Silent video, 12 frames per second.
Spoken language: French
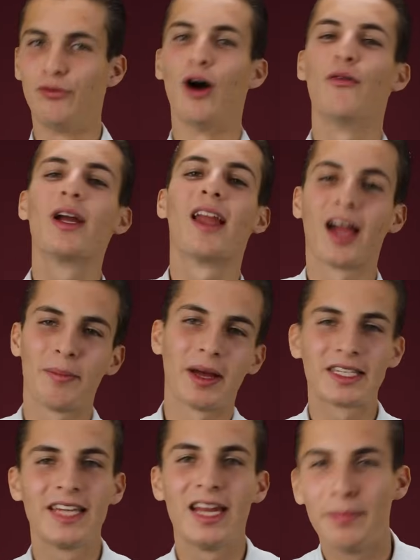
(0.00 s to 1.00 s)
Il faut avouer que la
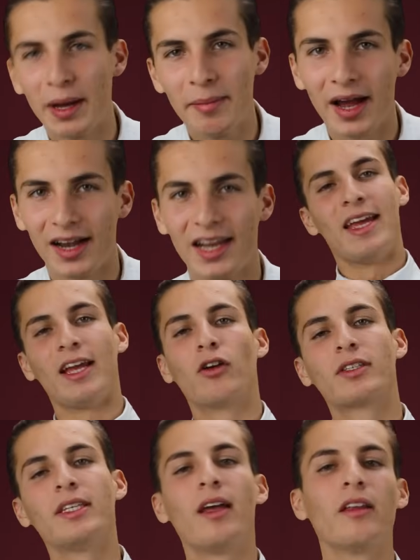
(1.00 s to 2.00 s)
répartie elle est pas mal. Et
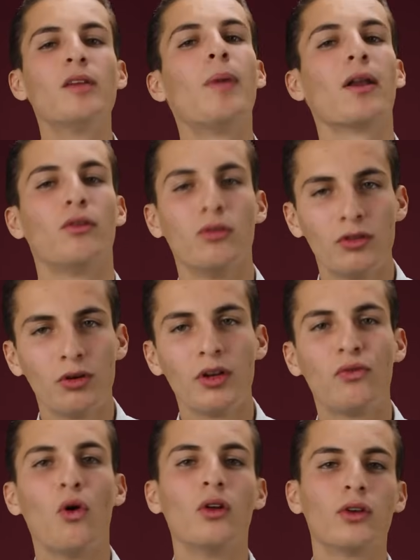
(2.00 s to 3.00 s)
quand ces derniers parlent de Dieu,
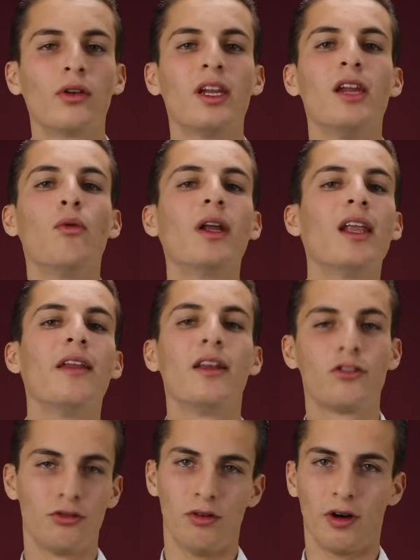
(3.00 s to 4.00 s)
il faut entendre les lois de la
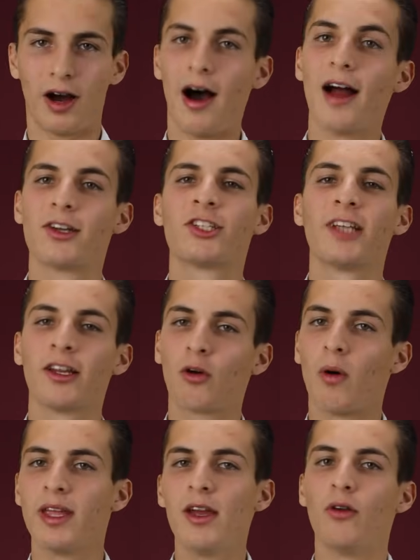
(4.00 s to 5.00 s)
nature. Hein. Einstein
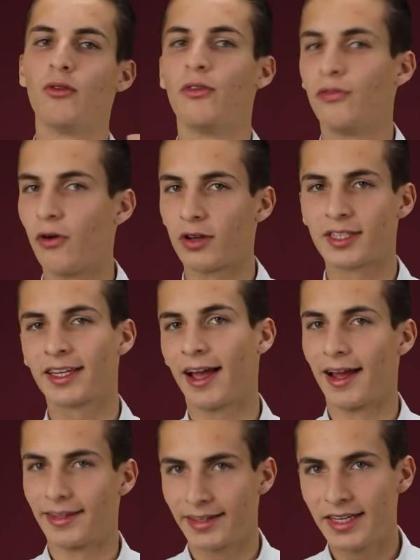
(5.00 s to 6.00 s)
croyait en une force
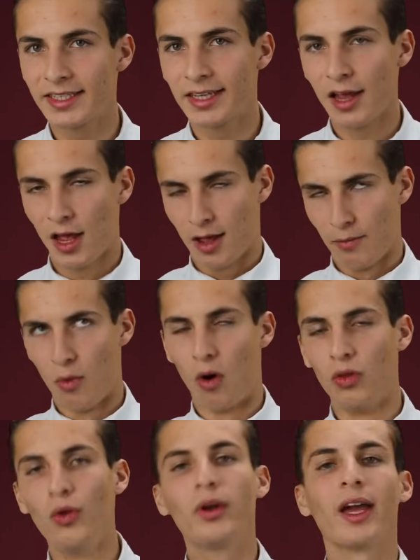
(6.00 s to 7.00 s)
créatrice, mais
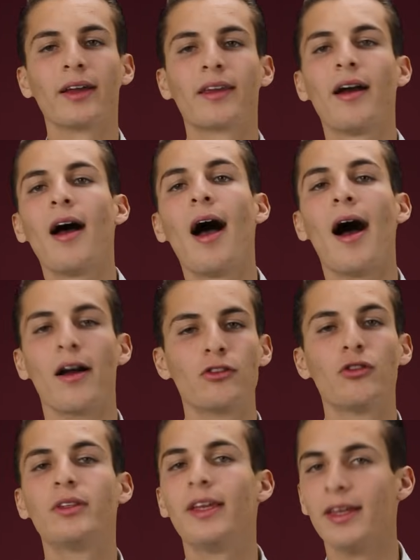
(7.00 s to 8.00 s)
en aucun cas à un
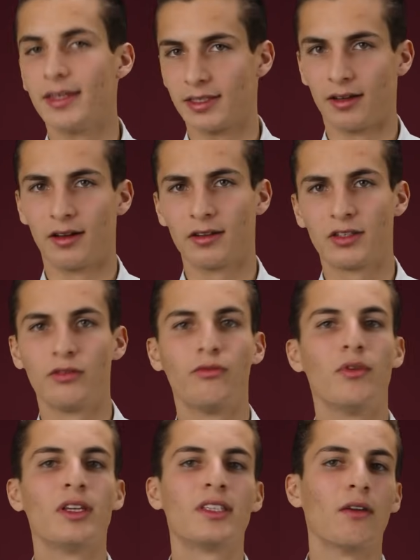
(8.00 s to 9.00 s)
dieu théiste. Hein. Si vous
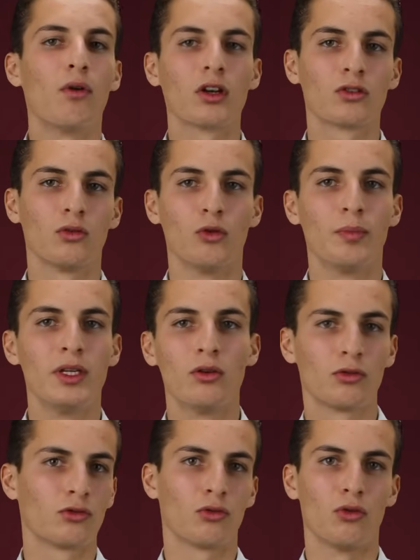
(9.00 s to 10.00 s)
voulez savoir son
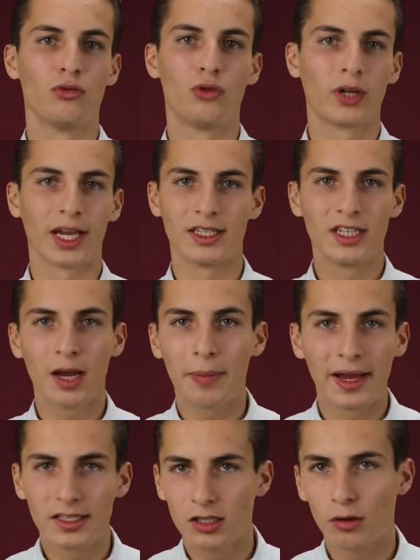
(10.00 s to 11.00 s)
opinion sur le dieu chrétien
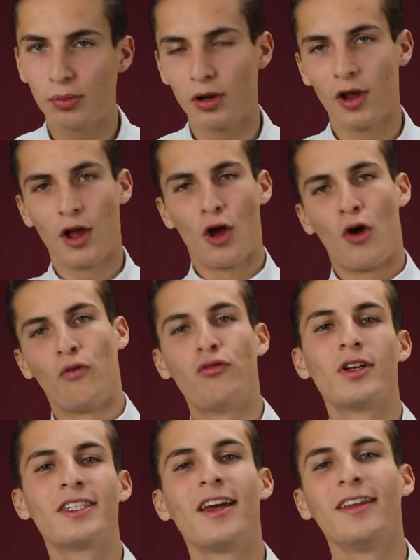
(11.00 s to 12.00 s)
par exemple,
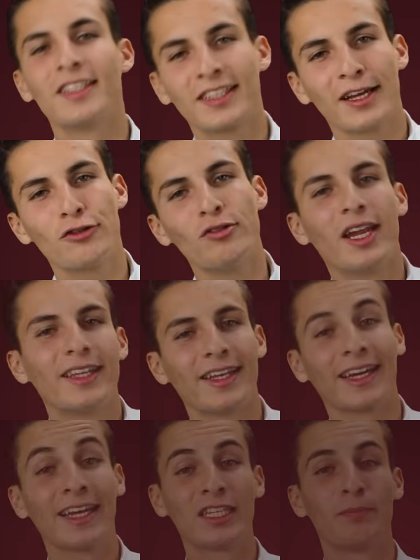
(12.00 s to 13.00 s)
voici un extrait d'une lettre
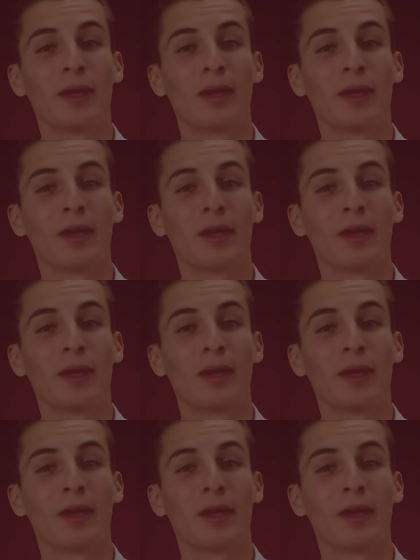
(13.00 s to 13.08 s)
écrite